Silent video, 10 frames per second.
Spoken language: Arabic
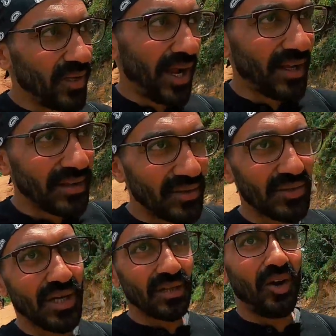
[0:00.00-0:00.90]
الحاجات دي
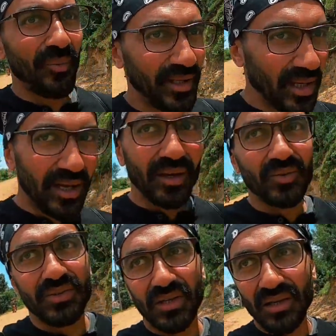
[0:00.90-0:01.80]
وازاي يطلعوا منها
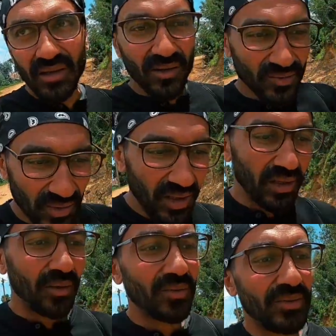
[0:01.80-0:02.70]
وازاي يغيروها
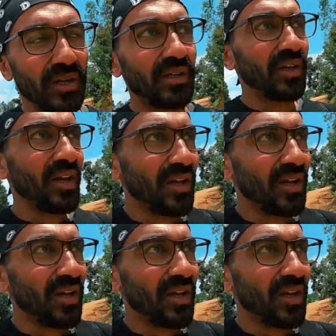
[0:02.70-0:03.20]
وازاي